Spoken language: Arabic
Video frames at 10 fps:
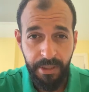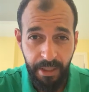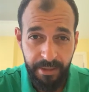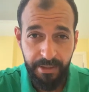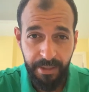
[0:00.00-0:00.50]

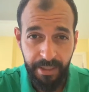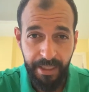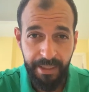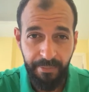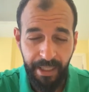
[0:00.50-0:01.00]
النهاردة
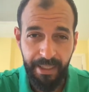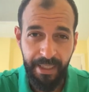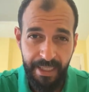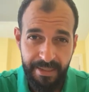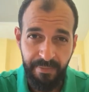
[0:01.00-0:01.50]
هنتكلم عن
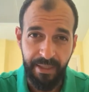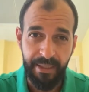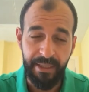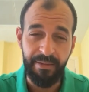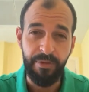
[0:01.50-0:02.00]
الأزمة
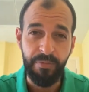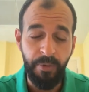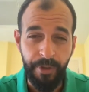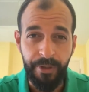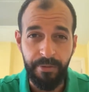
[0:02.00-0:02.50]
اللي
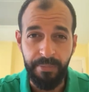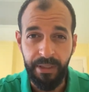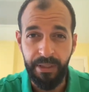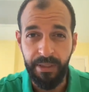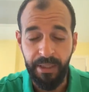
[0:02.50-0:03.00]
بتمر
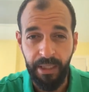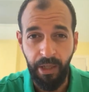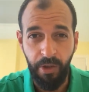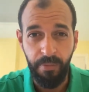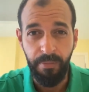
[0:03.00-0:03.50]

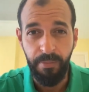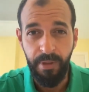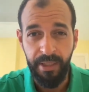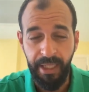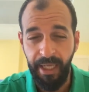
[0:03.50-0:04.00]
بالحب
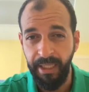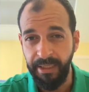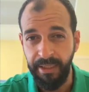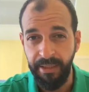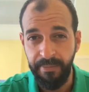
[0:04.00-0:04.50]

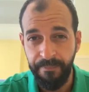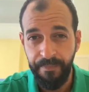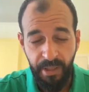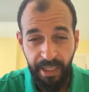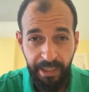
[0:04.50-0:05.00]
الحقيقي
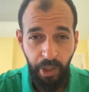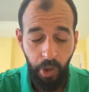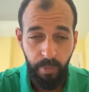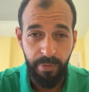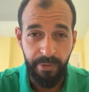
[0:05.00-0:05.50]
هل
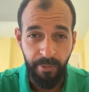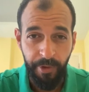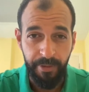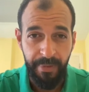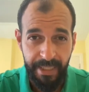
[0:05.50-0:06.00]
الحب
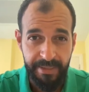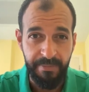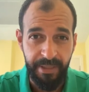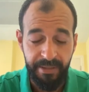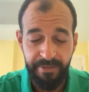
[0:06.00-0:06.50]
بيمر
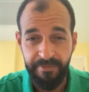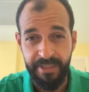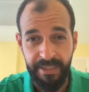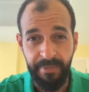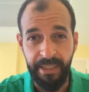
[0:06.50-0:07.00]
بأزمة في
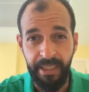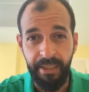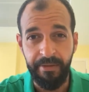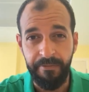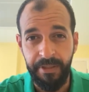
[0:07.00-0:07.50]
الزمن اللي
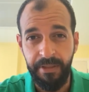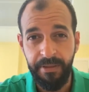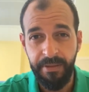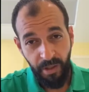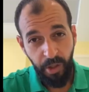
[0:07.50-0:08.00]
احنا فيه؟
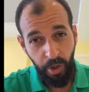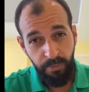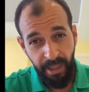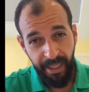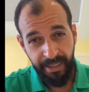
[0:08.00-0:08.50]

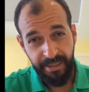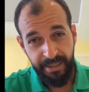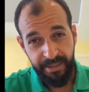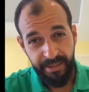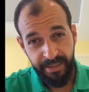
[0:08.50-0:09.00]
الحب
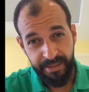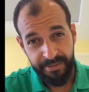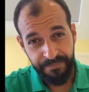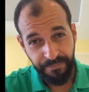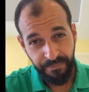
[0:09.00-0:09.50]
الحقيقي ده